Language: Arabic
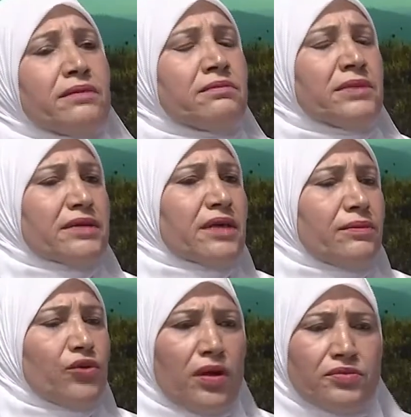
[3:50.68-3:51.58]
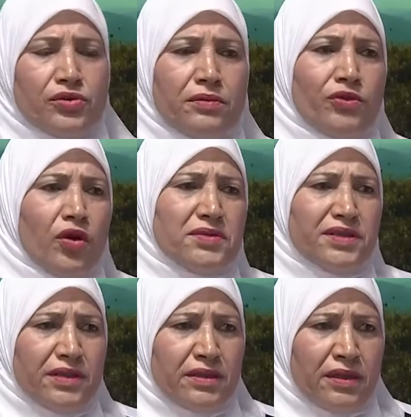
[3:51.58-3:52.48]
لم نختار 150
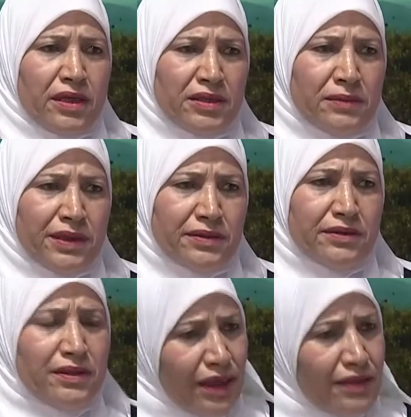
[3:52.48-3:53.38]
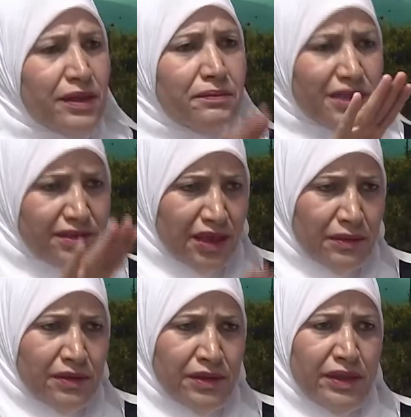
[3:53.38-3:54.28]
اعتباطا لا تم تنزيل
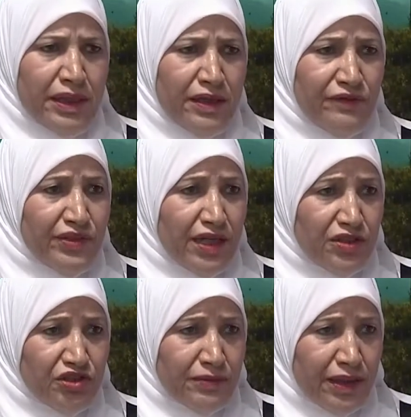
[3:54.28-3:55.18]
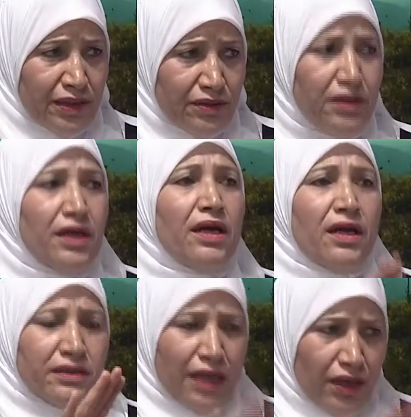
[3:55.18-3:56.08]
الإعلام في داخل الجامعات
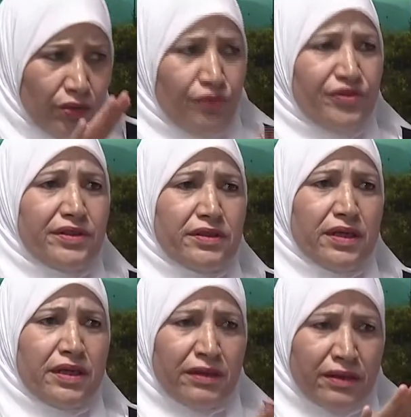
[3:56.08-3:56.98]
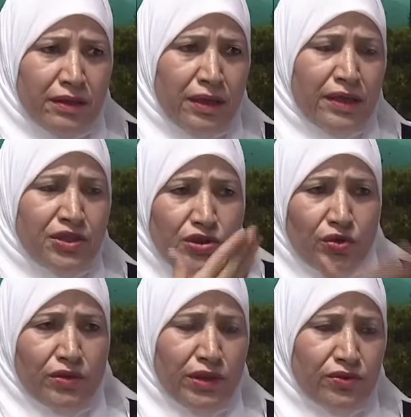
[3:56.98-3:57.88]
دخلوا في آه، رشحوا
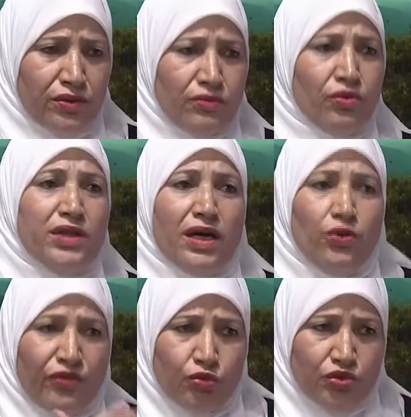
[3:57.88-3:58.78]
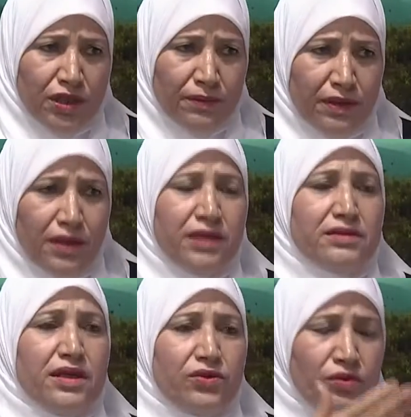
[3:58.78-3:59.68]
ذواتهم ودخلوا في مسابقة
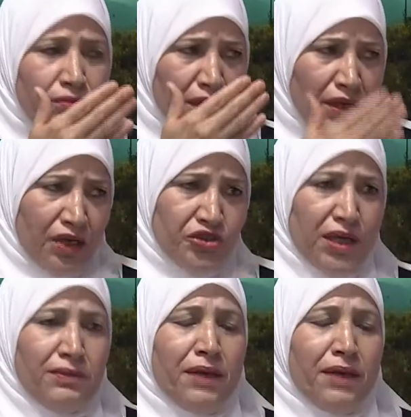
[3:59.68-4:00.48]
اختارتهم الجامعة